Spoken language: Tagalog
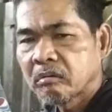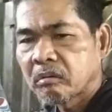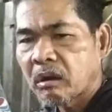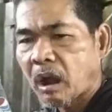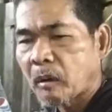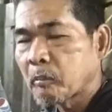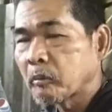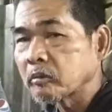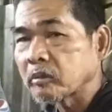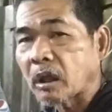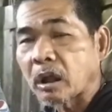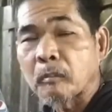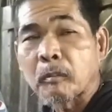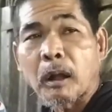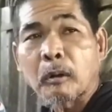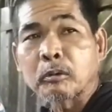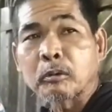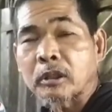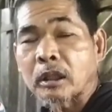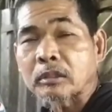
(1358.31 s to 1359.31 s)
Napupunta ah. na
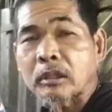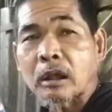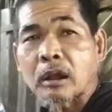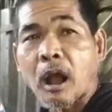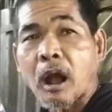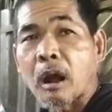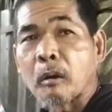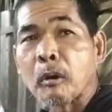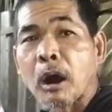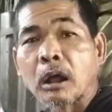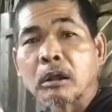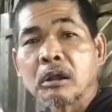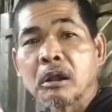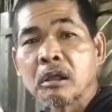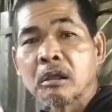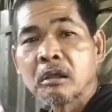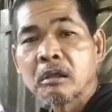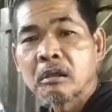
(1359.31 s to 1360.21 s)
ba ako sa tanawan?